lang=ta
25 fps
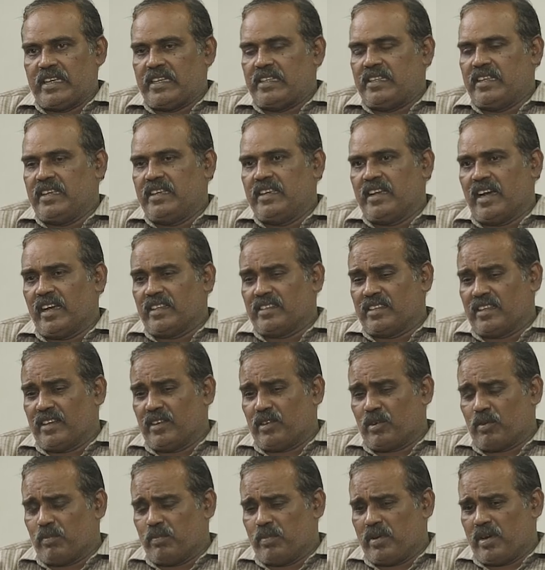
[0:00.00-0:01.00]
செய்தி அந்த
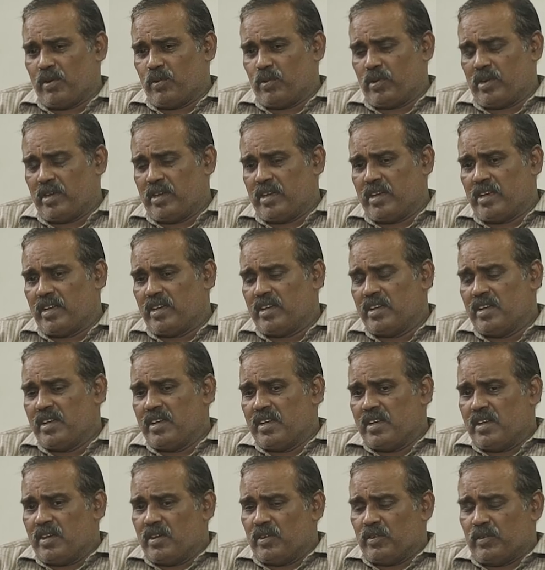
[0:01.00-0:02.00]
ரொம்ப ஒரு
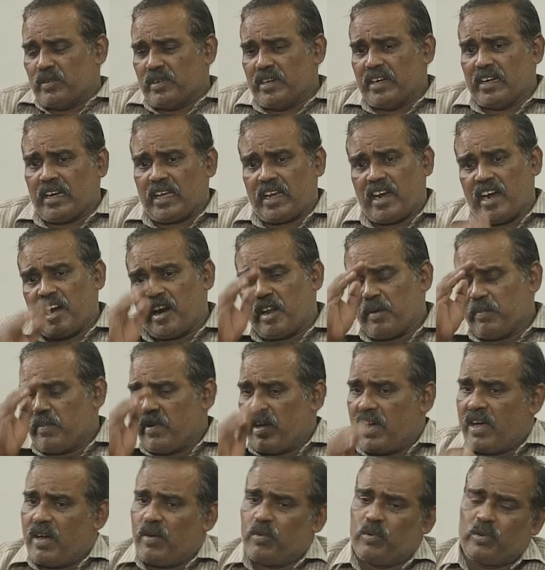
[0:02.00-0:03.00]
நீண்ட
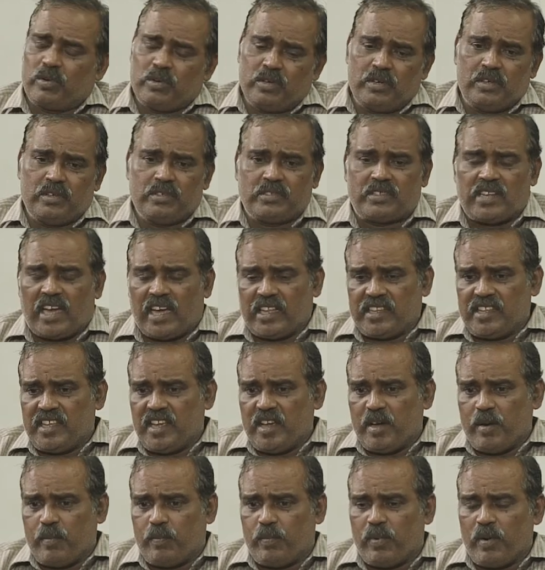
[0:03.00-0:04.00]
காலமாக ஒரு
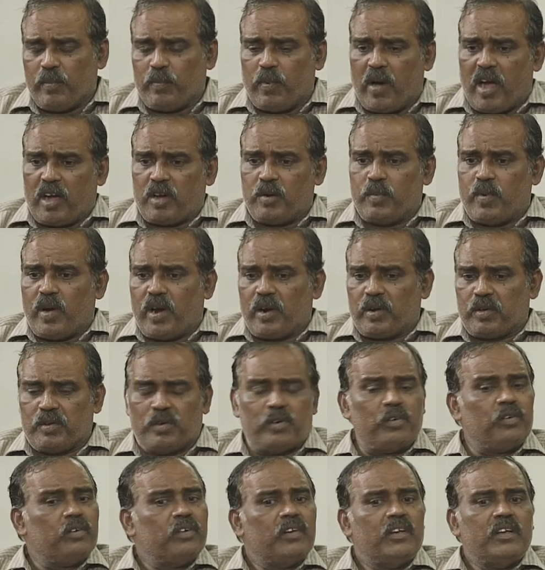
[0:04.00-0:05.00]
சாதிய
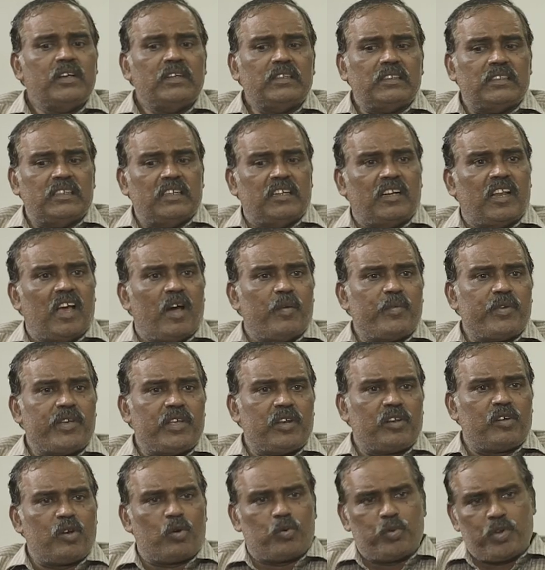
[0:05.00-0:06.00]
பாகுபாடும் தீண்டாமல்
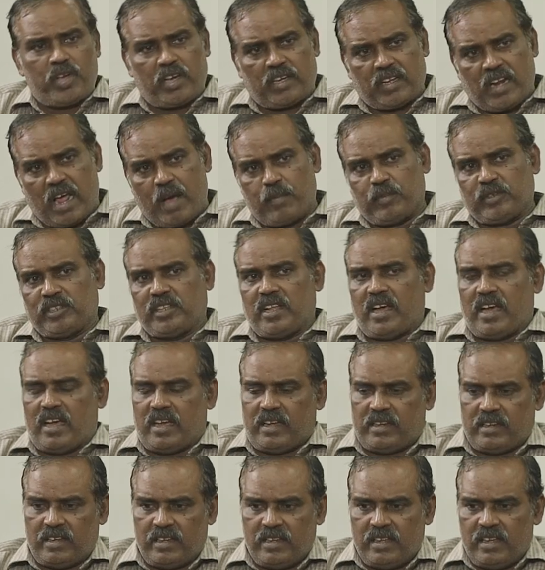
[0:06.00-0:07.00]
இருக்கக்கூடிய கிராமம்தான்
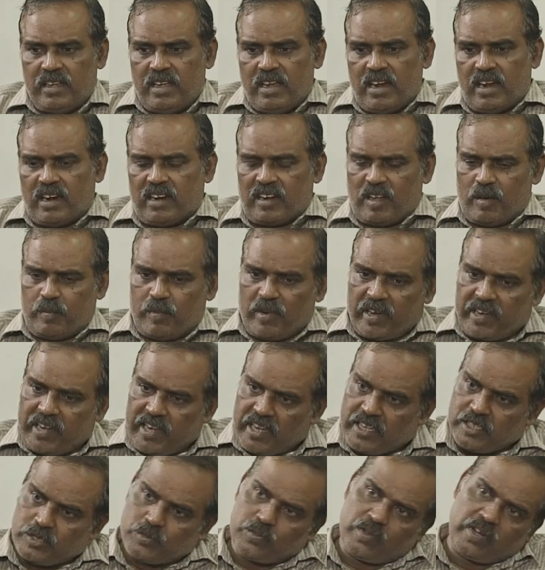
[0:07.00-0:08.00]
ஆனால்
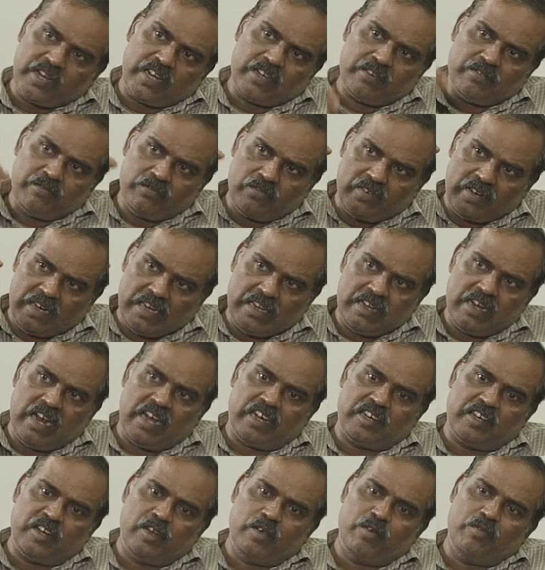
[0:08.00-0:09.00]
மகேஸ்வரன்
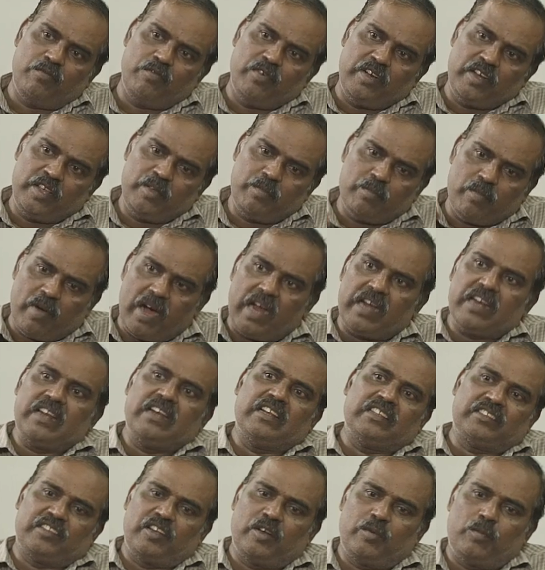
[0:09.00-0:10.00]
வெளிநாட்டில் வெளி
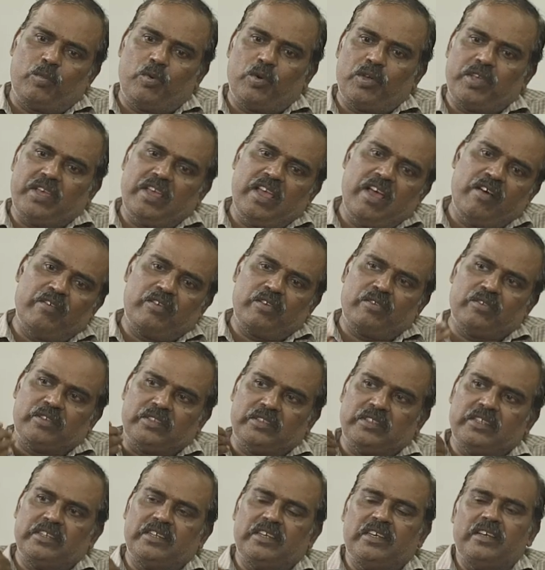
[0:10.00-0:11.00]
மாநிலத்தில் போய் அவர்
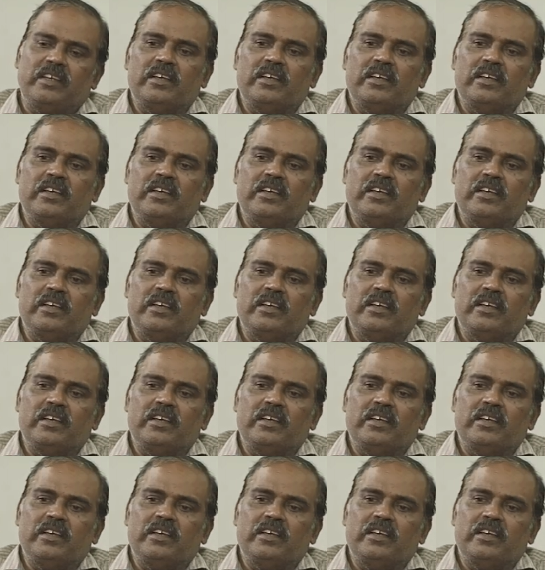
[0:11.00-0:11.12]
வந்து